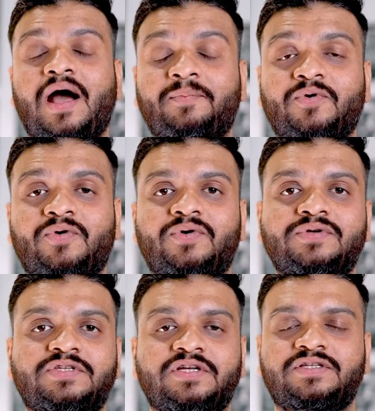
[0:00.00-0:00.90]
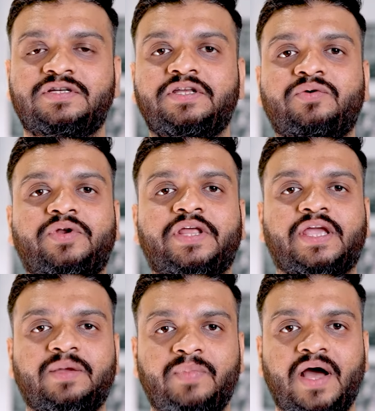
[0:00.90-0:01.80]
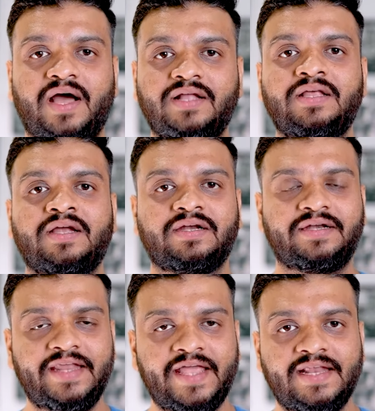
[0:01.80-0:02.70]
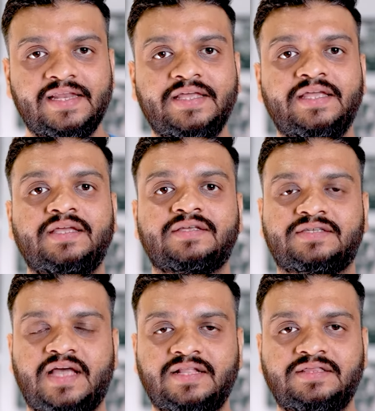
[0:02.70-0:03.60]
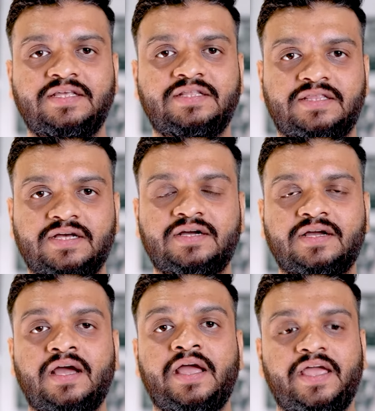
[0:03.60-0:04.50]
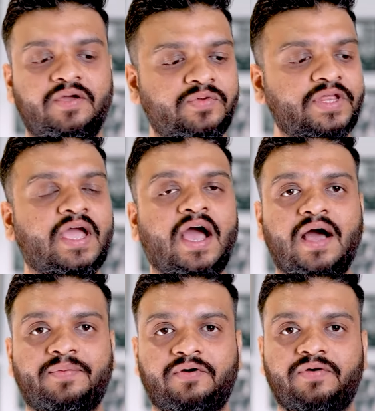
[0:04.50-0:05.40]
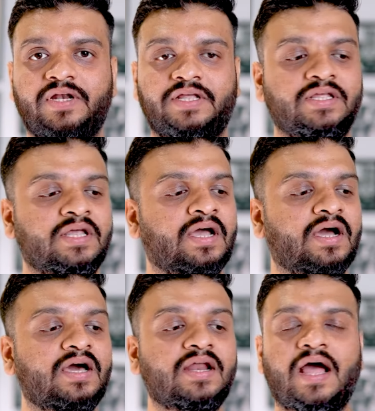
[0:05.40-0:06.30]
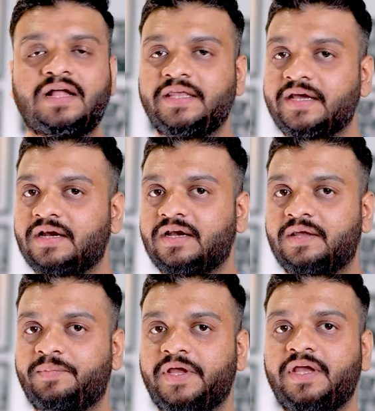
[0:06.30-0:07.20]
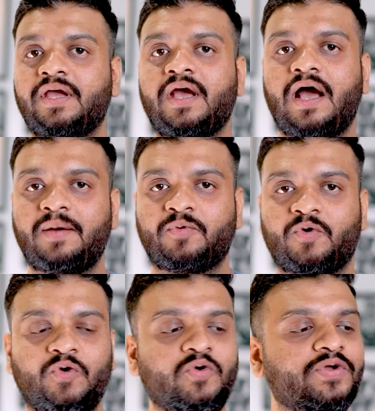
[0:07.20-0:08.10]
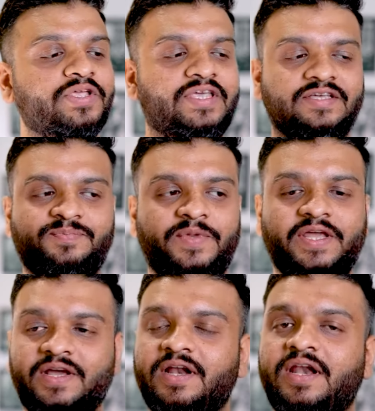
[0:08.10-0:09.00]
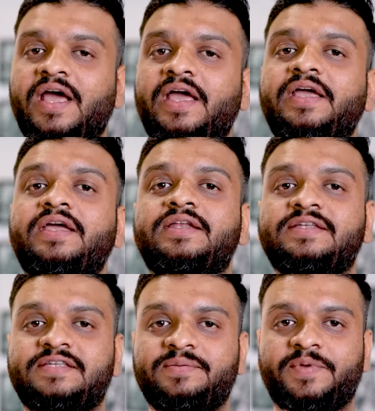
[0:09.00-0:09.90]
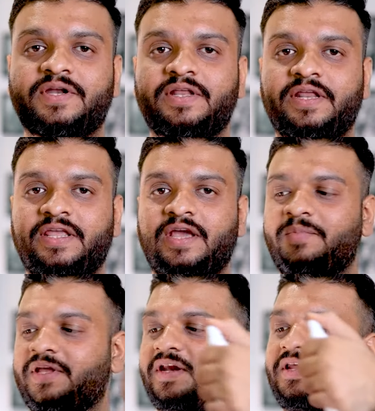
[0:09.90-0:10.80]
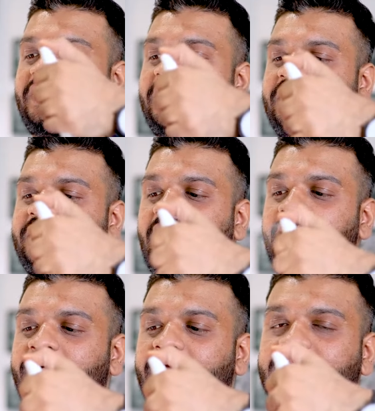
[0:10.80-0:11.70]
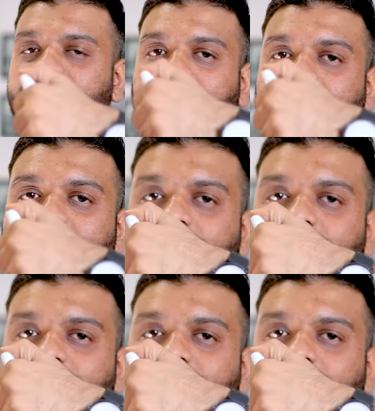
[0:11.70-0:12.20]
आपको सर्जरी होने के बाद डेली सात दिन तक एवरी हाफ आवरली हर आधे घंटे पे आपको ये स्प्रे करना है रिसिपियंट एरिया में यानी कि यहाँ पर ऐसे